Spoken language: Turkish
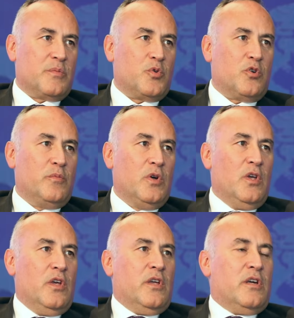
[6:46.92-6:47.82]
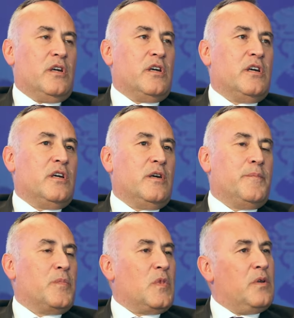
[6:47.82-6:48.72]
yapıyorum. Ee,
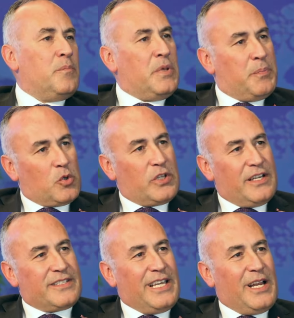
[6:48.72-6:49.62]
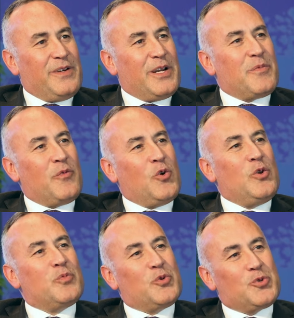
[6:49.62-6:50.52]
bir potansiyel var ama
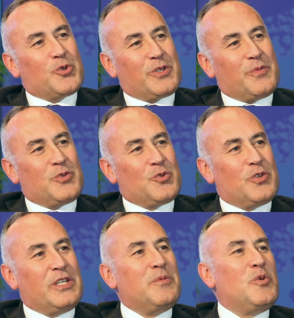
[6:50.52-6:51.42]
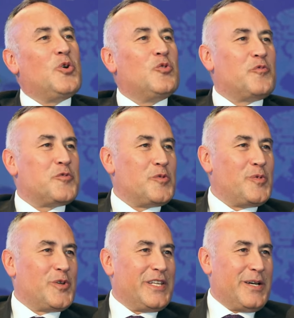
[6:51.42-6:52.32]
volüm küçük tabii. Çünkü 2 milyon nüfuslu
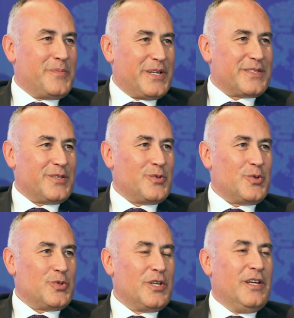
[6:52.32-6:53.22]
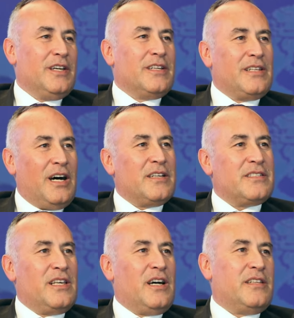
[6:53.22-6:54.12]
bir ülkeden bahsediyoruz. Daha
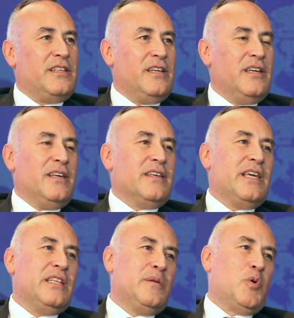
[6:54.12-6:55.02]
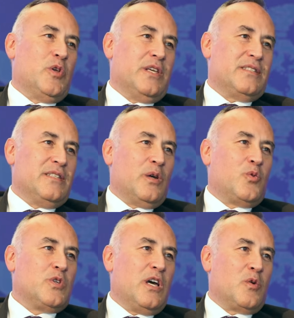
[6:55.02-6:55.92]
ziyade kendi bölgesinde,
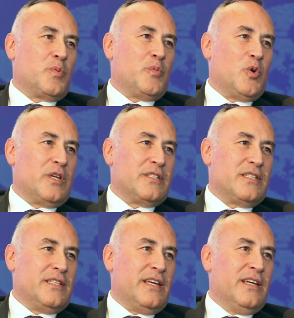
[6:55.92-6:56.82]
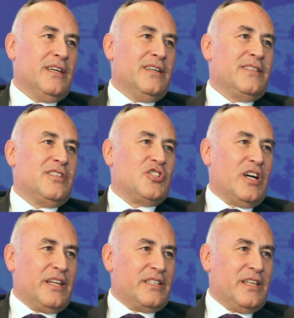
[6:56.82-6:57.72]
Kuzey Avrupa bölgesinde
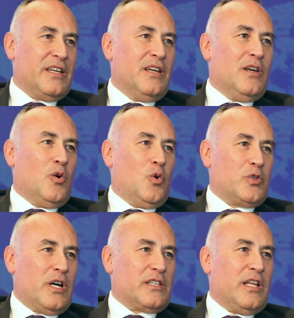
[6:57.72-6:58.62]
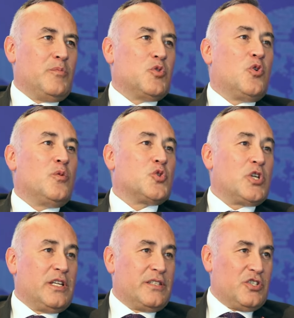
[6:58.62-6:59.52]
ticarete odaklanmış,
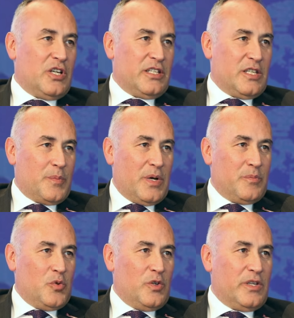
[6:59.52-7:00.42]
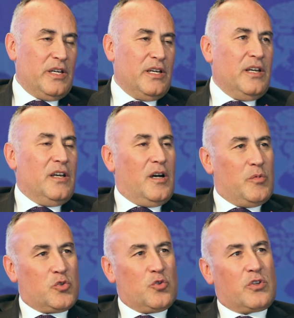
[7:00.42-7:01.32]
komşularıyla ticaret yapan bir ülke.
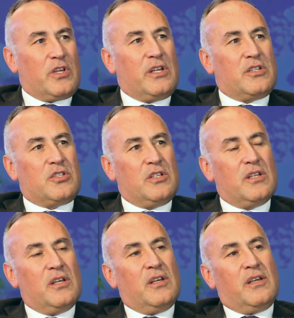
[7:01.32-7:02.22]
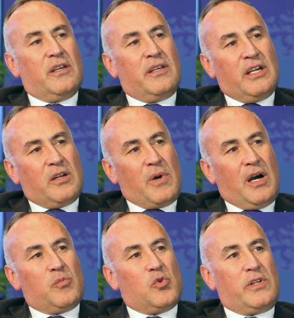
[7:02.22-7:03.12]
Ama Türkiye için yarı
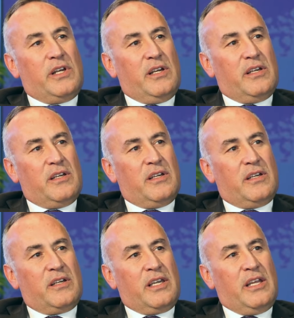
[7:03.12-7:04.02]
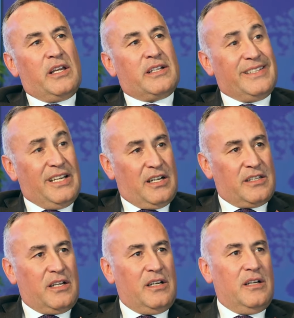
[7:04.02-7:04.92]
mamulde, e, gene da,